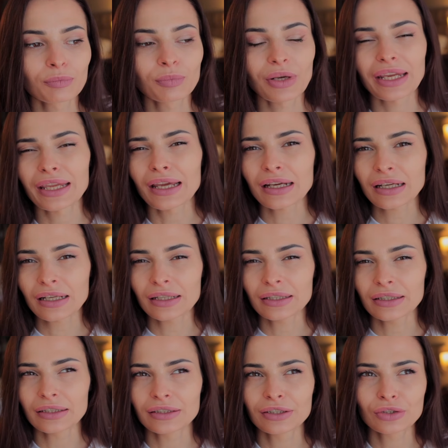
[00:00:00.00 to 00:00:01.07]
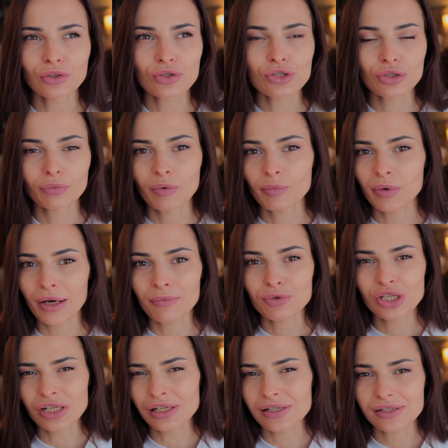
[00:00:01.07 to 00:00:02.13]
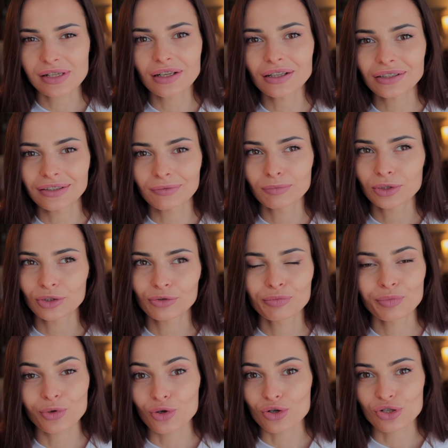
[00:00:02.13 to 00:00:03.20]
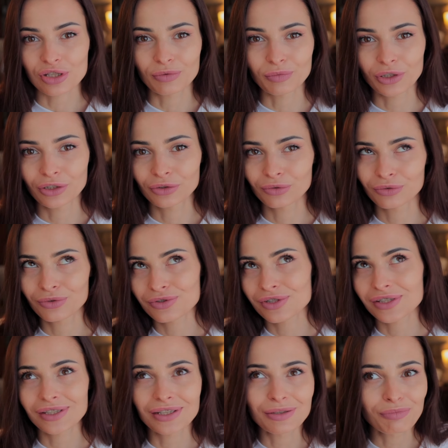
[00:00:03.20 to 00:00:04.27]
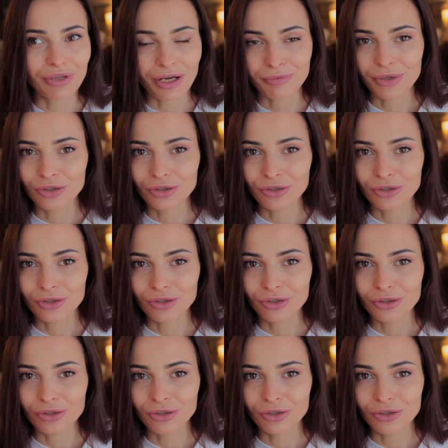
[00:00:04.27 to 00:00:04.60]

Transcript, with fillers: приехали не то чтобы прям чилить, как это было в прошлом году, то есть это не прям